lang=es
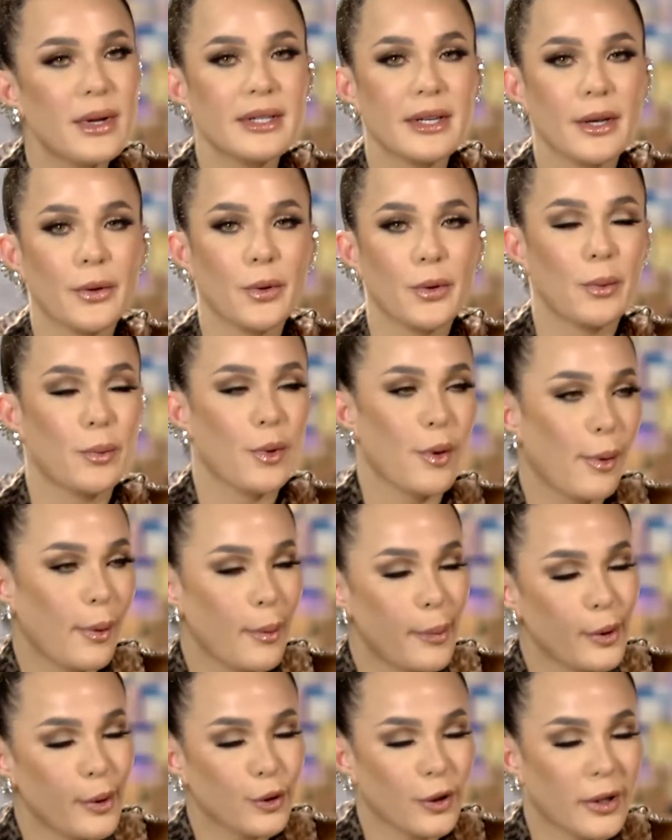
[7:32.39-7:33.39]
ha sido el
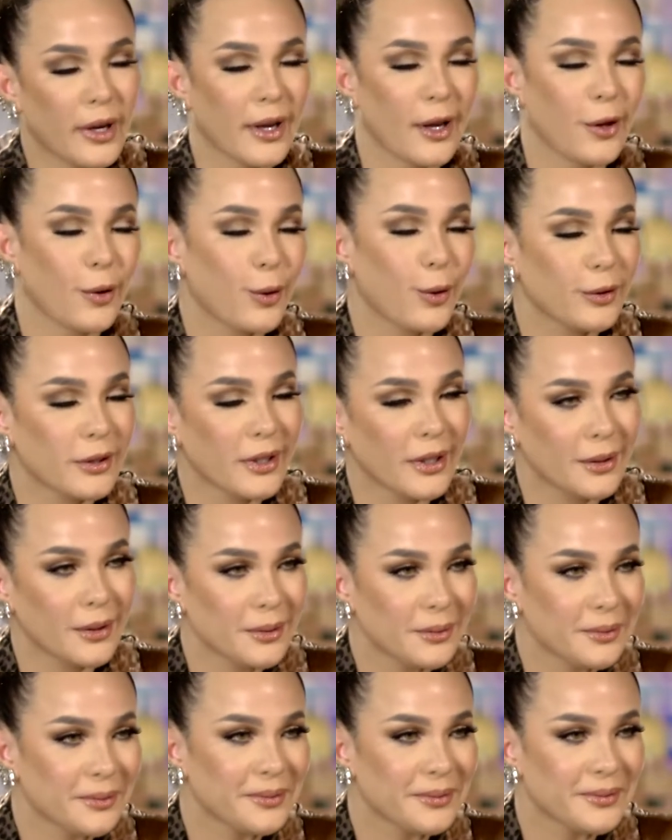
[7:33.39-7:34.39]
pueblo puertorriqueño contigo?
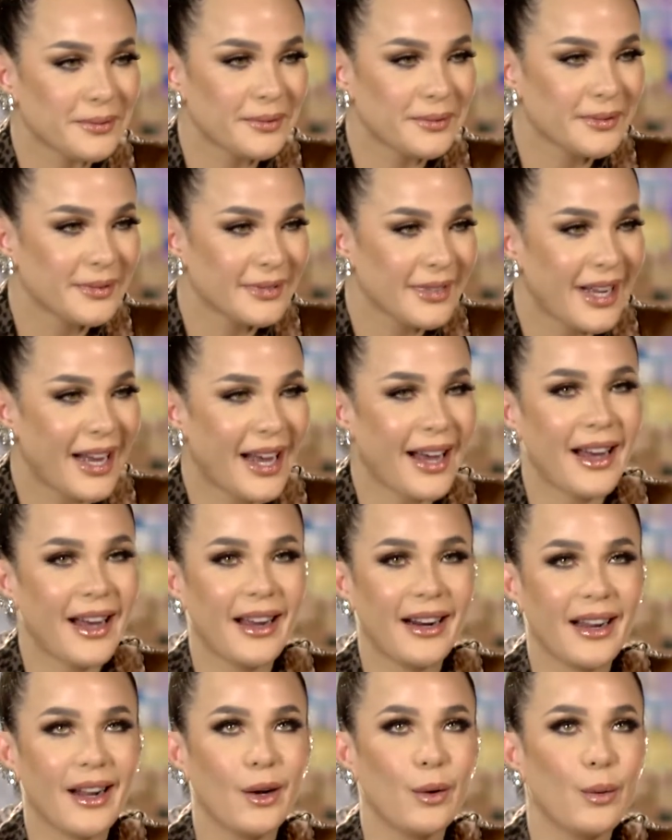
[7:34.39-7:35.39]

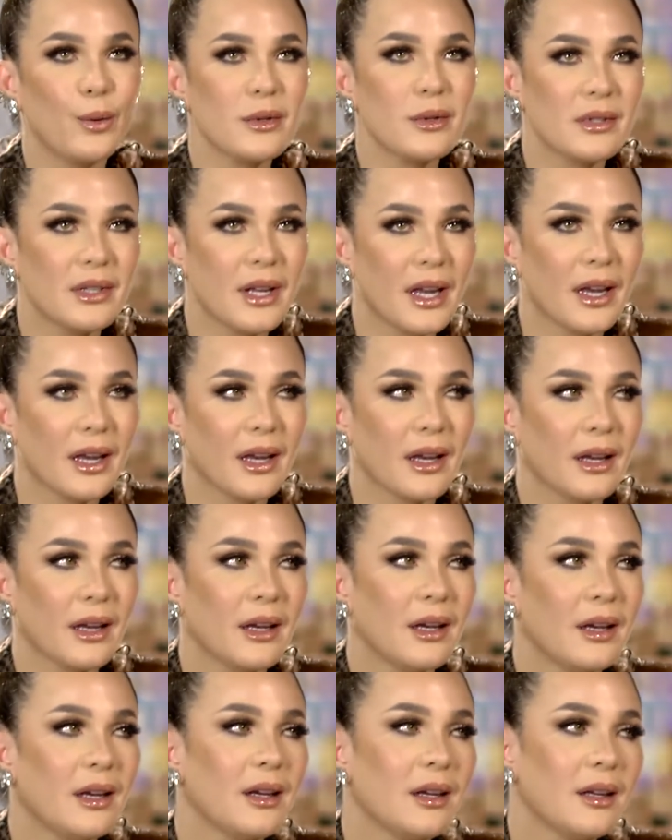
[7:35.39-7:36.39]
A, la luz de,
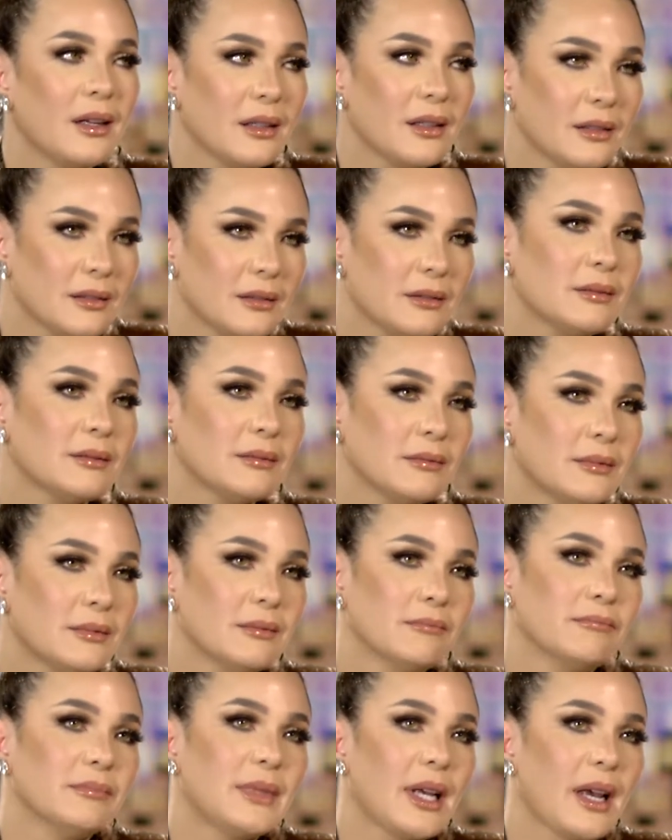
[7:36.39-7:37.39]

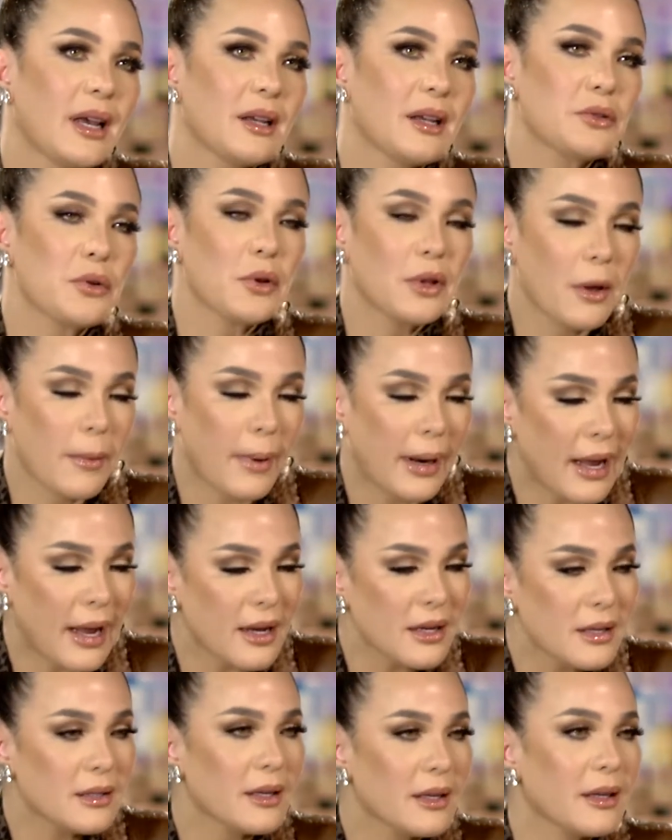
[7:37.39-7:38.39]
de, esos
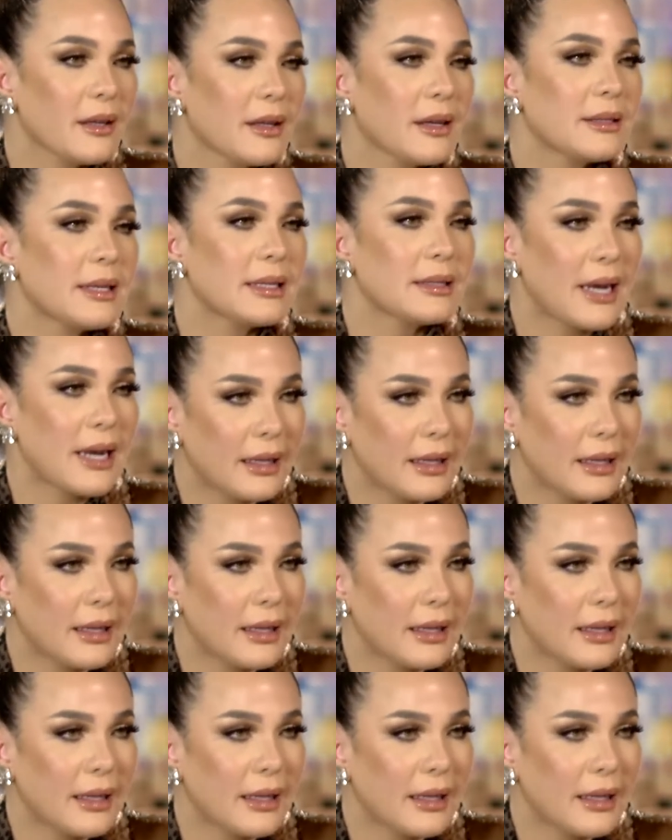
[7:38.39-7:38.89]
desbalances, de esas